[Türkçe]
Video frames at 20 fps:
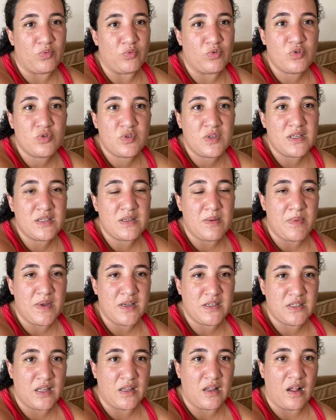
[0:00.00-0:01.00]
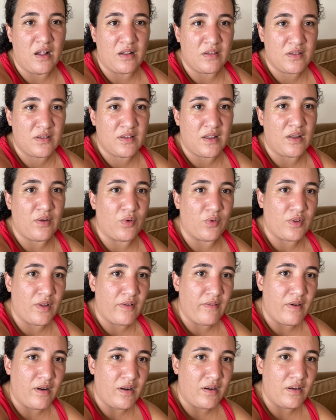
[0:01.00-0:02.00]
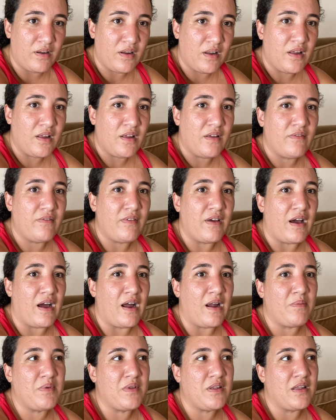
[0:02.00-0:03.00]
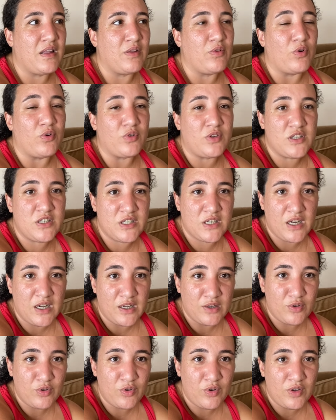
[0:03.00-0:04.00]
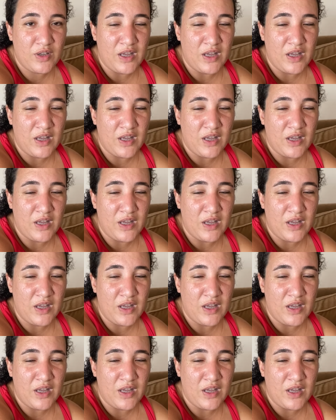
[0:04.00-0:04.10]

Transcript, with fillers: Düşünsenize 5 tane 6 tane oda var ve her birinde 4 kişi kalıyor.